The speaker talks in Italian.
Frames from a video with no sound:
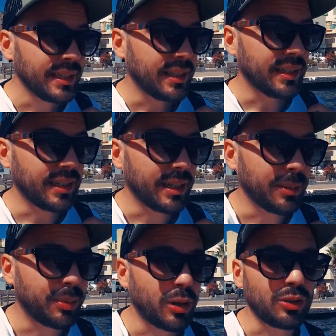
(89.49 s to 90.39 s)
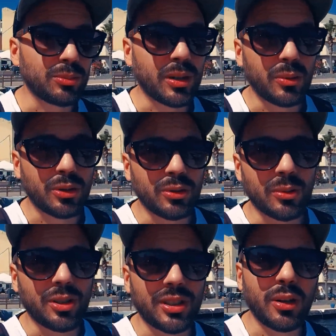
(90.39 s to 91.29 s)
eh, però insomma
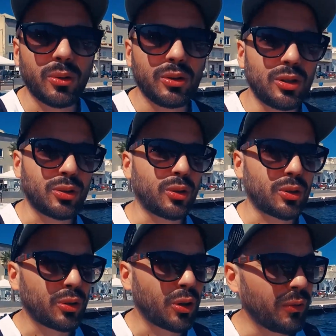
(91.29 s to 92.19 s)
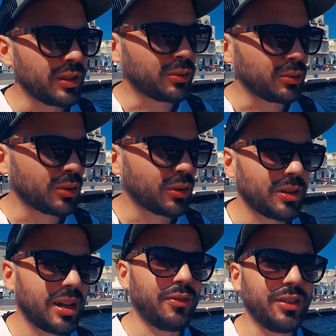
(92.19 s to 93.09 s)
quest'anno con il discorso Covid e
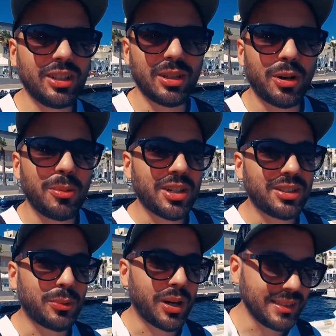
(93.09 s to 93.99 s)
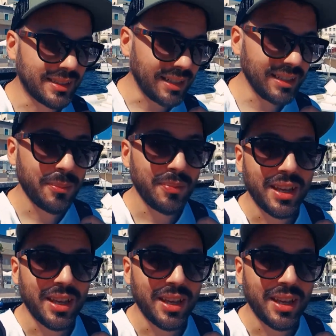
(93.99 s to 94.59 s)
tutto alla fine siamo rimasti qua in Italia.